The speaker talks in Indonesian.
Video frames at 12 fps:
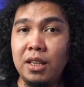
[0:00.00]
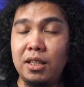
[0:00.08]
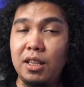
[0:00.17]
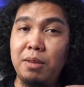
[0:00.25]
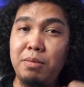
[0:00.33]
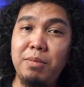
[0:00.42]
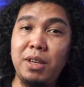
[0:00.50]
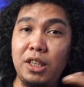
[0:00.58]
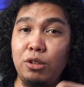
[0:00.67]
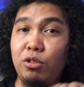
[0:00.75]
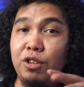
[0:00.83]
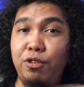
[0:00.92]
Ya memang
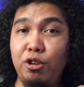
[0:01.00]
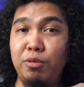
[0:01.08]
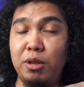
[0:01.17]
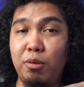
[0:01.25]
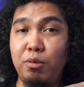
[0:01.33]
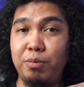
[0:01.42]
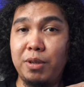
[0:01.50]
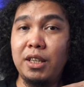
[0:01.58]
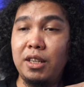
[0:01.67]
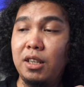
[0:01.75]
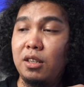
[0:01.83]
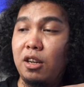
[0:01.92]
sih itu di volume 50%
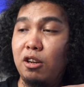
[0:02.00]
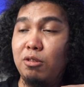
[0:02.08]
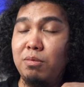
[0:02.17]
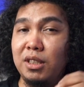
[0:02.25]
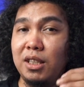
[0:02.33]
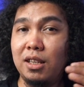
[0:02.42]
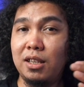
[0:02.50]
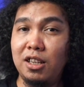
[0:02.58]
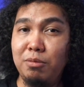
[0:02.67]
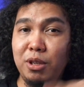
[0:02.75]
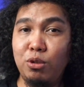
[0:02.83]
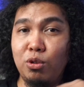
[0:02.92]
ya. Kalau misalkan
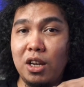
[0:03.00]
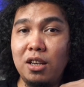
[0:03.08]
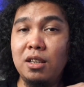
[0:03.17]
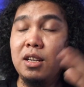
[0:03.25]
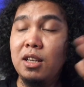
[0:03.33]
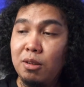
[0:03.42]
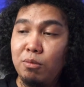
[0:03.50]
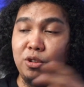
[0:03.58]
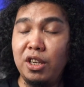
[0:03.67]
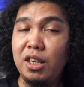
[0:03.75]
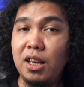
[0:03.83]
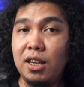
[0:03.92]
lebih kurang,
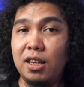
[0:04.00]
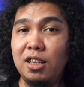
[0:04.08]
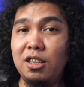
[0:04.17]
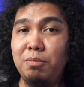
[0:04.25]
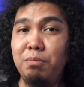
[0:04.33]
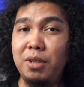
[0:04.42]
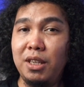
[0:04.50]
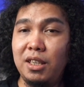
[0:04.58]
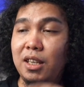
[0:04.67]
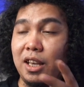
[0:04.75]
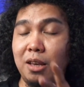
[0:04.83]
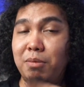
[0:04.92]
mungkin dia akan lebih
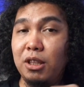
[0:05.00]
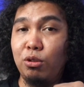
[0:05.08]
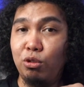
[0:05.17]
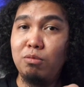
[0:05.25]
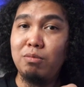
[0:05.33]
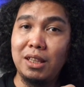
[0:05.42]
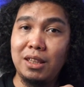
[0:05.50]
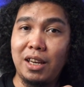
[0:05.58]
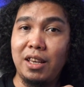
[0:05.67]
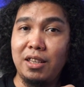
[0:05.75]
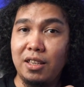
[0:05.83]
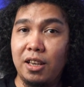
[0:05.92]
ya hemat untuk
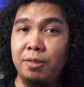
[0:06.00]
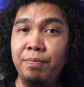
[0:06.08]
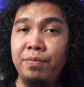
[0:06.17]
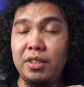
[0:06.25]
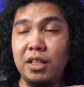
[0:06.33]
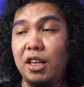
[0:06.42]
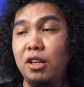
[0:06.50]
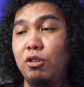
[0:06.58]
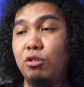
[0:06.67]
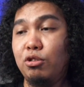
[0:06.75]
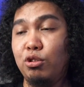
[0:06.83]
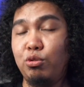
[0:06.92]
baterainya. Jadi
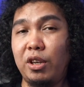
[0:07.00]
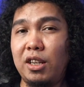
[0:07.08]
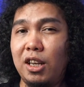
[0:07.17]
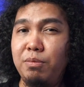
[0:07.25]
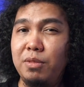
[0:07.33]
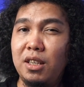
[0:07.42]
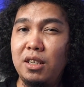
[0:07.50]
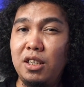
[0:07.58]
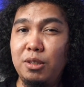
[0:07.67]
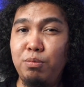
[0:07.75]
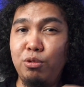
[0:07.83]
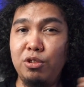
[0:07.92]
kalau untuk sesuai klaimnya
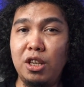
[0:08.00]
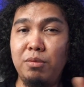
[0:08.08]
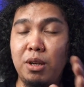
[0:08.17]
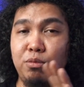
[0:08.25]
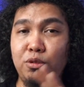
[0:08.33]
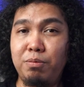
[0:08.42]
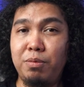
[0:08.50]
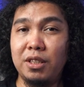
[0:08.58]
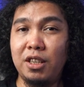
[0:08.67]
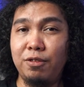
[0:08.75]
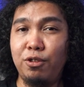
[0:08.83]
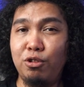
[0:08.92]
di 10 jam
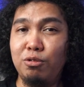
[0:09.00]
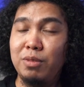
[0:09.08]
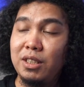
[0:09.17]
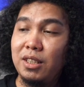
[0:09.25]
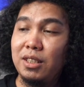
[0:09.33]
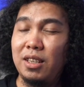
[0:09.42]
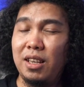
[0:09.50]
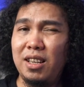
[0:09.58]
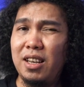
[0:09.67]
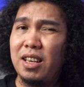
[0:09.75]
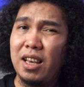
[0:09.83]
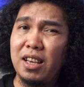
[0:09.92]
60% volume sih
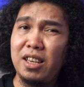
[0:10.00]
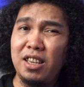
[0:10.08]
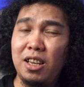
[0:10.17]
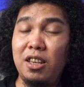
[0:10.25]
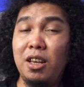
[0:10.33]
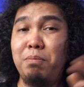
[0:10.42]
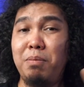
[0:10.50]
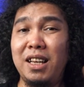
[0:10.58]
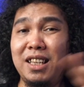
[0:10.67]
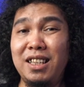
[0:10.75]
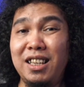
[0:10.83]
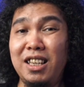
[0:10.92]
saya nggak yakin ya, ya
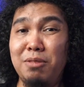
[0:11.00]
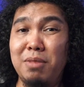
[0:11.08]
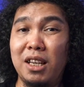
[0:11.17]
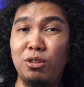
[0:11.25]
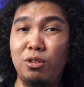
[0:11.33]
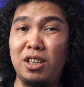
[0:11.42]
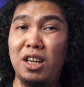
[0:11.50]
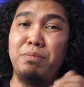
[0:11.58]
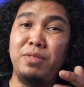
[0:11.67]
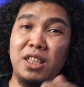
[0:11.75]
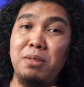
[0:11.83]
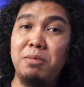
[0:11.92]
paling di 5 atau
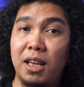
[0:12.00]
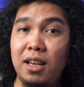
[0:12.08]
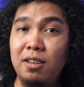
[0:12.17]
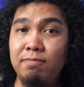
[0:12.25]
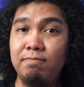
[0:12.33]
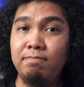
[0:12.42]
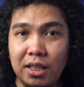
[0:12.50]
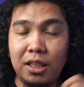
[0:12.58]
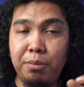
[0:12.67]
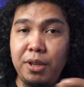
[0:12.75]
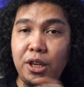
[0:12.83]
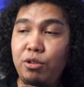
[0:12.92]
6 jam lah
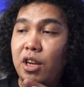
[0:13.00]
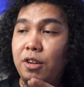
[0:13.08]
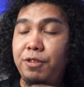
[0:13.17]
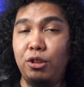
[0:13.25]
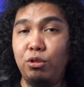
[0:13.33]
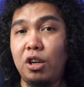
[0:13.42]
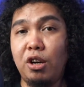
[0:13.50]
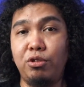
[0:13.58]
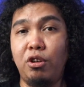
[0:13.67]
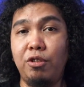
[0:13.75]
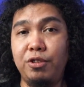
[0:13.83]
tapi dia udah ada fitur auto